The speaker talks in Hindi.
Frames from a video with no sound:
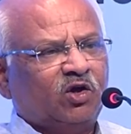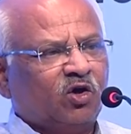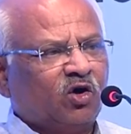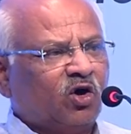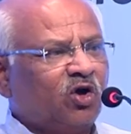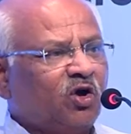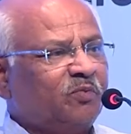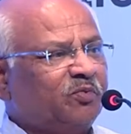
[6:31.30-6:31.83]

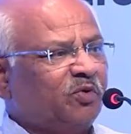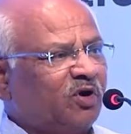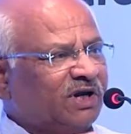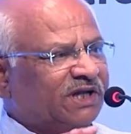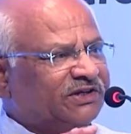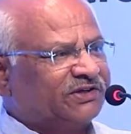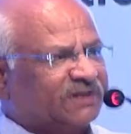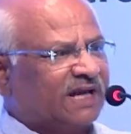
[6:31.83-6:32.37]
यूरोप
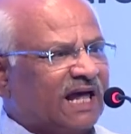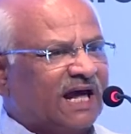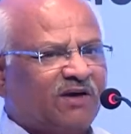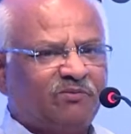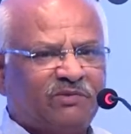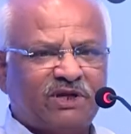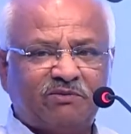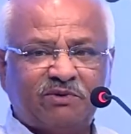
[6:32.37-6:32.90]
और
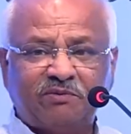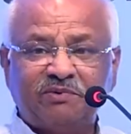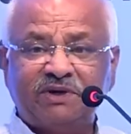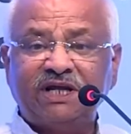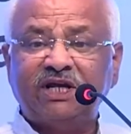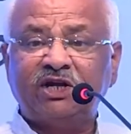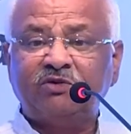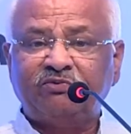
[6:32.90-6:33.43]
इस्लाम जब
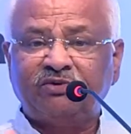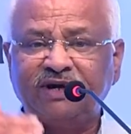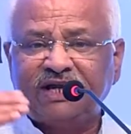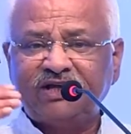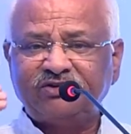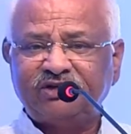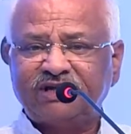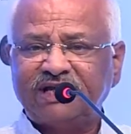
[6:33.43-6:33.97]
अपने
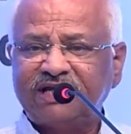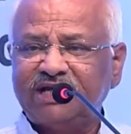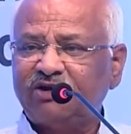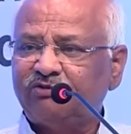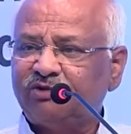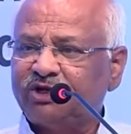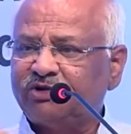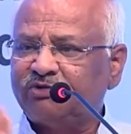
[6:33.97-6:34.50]
इन्फ्लुएंस के
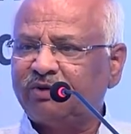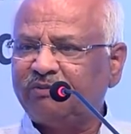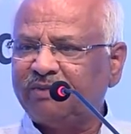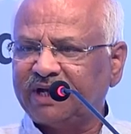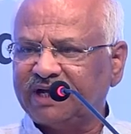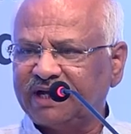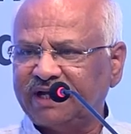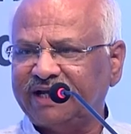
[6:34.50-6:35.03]
लिए विश्व
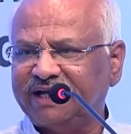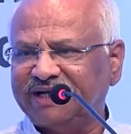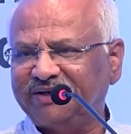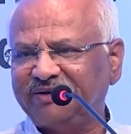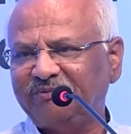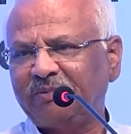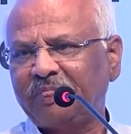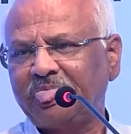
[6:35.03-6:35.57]
में गए